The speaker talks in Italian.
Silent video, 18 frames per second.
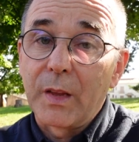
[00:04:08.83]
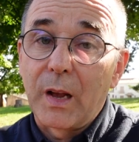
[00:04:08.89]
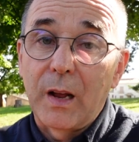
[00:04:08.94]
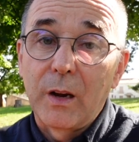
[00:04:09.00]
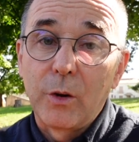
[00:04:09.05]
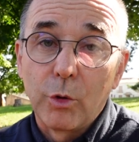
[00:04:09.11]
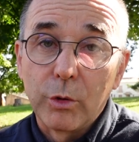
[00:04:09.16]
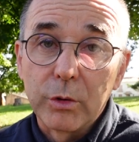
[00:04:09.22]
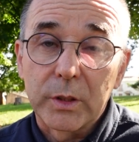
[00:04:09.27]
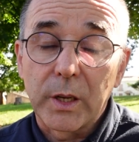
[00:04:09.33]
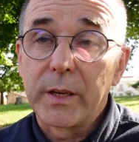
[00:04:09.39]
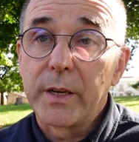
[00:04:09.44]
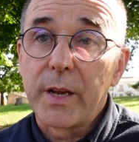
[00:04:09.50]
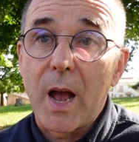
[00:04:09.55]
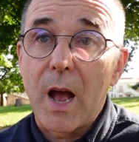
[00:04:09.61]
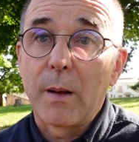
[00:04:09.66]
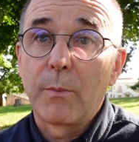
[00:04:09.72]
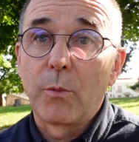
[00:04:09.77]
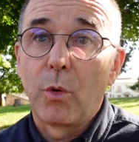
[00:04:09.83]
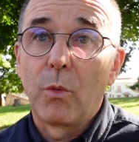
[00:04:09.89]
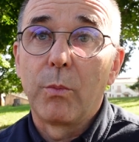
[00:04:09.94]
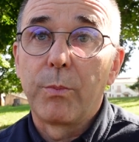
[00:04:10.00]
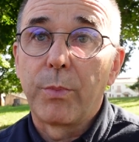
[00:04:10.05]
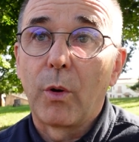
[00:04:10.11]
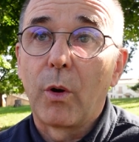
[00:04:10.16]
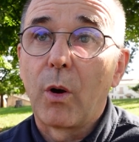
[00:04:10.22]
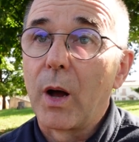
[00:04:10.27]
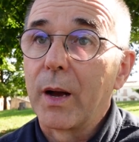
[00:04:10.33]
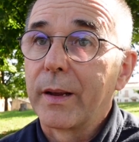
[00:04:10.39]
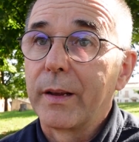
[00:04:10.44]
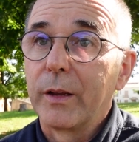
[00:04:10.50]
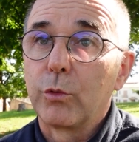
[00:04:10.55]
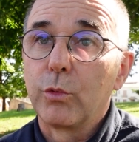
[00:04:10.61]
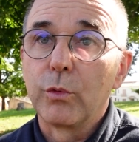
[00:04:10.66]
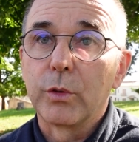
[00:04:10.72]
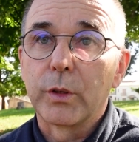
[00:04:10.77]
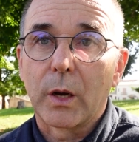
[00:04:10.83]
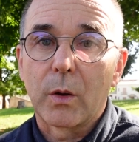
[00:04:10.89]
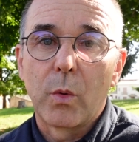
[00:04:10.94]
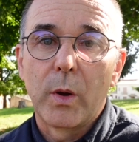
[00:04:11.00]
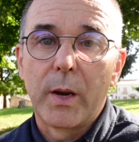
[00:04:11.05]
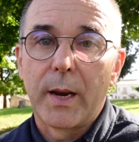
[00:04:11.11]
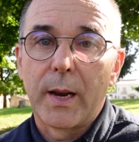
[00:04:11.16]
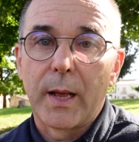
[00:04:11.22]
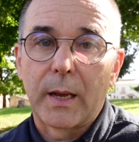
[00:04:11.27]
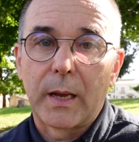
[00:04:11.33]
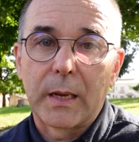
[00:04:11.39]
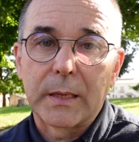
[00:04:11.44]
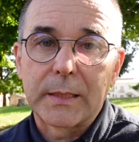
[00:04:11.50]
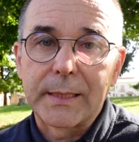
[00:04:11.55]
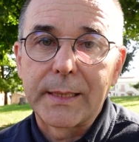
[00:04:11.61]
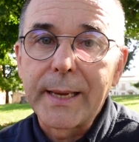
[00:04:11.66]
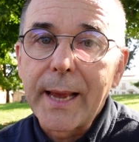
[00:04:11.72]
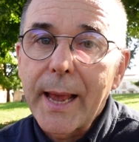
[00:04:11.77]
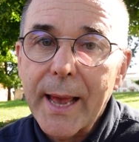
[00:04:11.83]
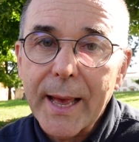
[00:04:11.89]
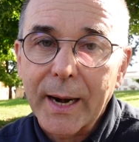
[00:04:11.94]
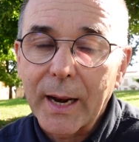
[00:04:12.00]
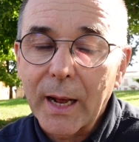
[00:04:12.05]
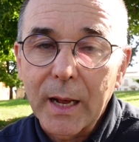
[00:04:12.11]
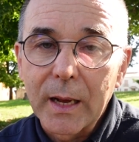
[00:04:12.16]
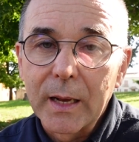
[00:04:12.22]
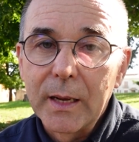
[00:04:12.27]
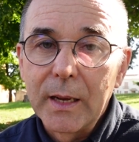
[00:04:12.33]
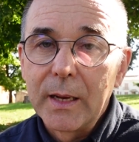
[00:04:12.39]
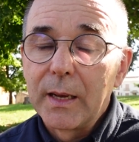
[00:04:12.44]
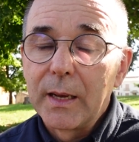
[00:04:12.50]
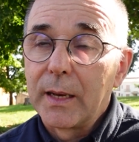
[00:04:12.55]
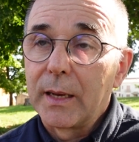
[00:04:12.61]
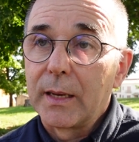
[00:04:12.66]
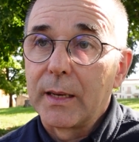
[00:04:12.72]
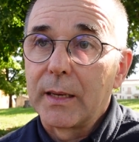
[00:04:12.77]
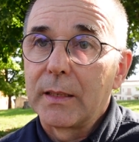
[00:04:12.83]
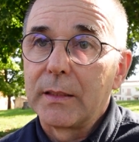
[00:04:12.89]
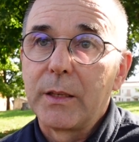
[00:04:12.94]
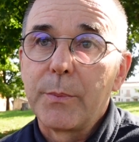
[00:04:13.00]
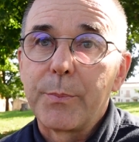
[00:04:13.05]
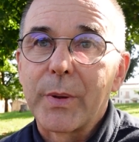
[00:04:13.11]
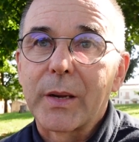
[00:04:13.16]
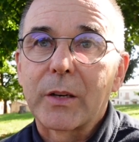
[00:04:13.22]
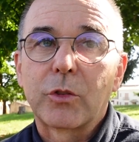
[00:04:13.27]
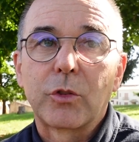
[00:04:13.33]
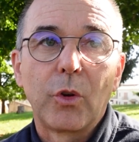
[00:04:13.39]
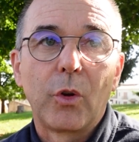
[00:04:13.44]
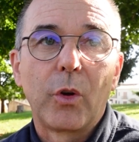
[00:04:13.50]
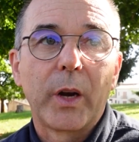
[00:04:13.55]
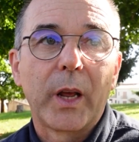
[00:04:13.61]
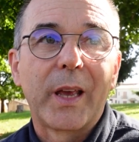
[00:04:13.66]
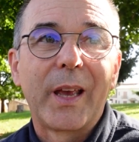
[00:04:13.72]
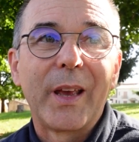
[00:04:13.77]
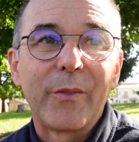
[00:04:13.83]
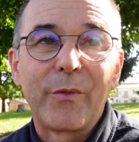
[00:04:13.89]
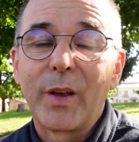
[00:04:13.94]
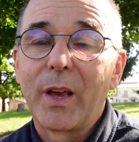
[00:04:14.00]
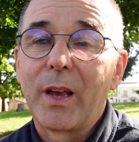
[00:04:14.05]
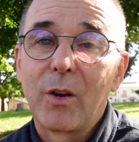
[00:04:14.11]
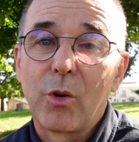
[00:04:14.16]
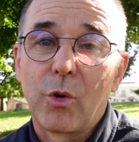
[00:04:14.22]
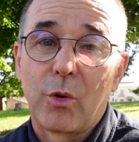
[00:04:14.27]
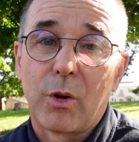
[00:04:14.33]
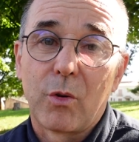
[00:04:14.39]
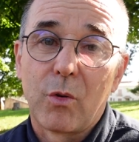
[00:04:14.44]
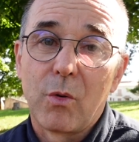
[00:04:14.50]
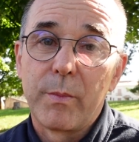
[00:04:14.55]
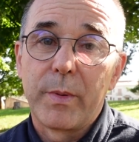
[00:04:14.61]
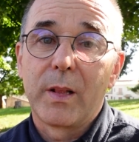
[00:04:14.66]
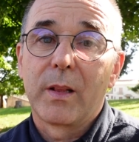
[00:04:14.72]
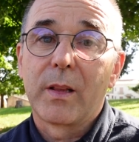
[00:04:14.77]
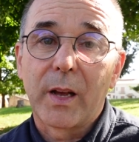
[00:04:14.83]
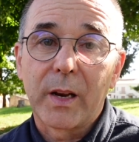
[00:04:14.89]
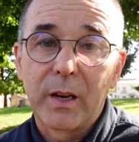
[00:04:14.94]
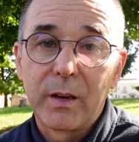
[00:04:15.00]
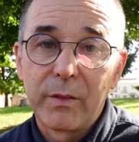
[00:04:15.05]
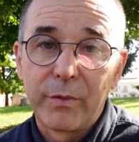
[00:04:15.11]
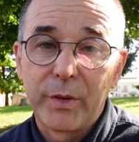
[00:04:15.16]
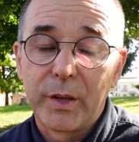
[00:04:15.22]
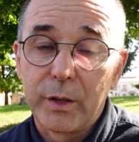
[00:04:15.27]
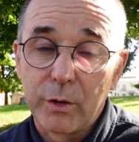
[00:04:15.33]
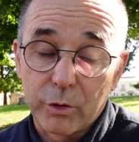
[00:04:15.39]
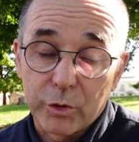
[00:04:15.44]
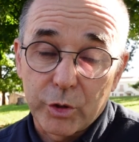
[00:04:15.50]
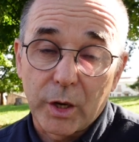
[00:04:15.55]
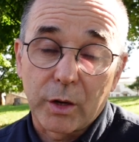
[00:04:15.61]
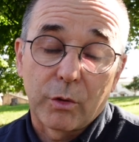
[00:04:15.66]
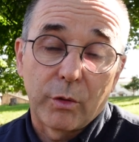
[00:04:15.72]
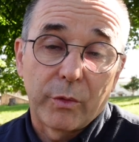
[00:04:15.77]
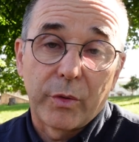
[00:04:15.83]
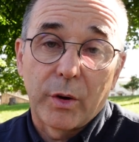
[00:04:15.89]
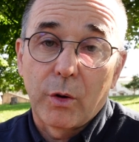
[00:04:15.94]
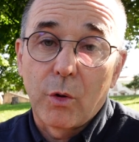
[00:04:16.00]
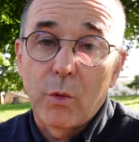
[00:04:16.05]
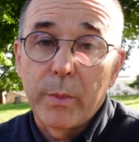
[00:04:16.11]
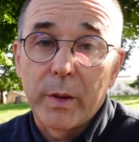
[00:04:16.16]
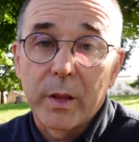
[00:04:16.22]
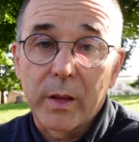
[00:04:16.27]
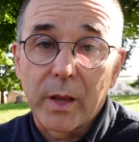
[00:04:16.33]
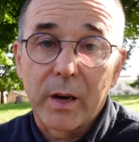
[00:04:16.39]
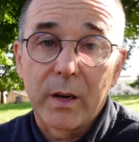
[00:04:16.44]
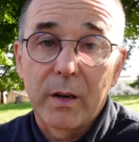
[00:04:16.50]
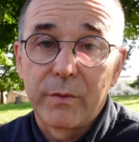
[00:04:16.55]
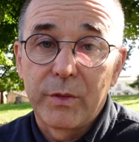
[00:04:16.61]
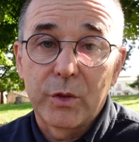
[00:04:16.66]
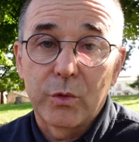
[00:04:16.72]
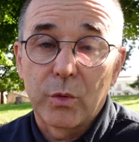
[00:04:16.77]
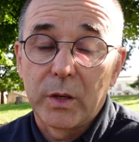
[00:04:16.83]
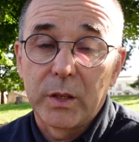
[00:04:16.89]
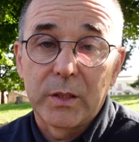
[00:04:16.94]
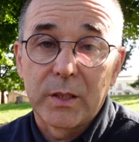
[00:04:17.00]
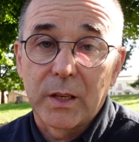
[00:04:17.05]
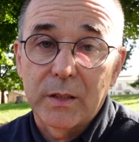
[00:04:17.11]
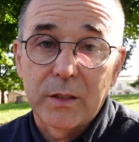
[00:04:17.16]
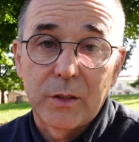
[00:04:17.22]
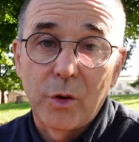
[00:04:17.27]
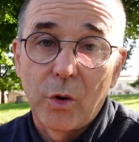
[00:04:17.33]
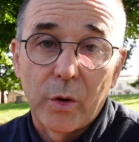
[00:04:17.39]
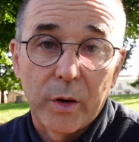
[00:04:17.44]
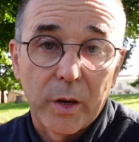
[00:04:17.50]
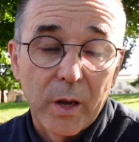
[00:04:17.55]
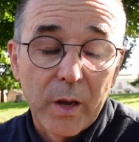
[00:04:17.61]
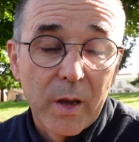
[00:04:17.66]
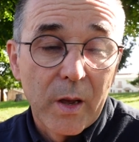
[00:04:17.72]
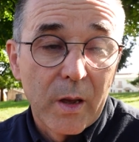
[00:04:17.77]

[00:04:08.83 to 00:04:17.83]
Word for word: allontaniamo un po' anche tutta quella schiera eh, di persone che vengono a commentare il video, certo fanno aumentare le visualizzazioni,